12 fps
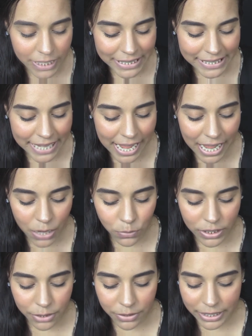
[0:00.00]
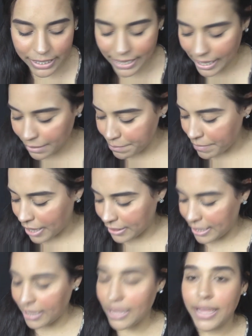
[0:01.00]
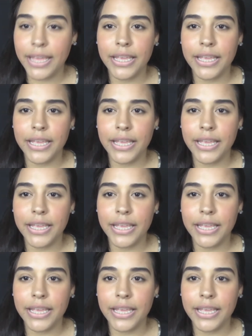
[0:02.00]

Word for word: que sea una tonalidad mate.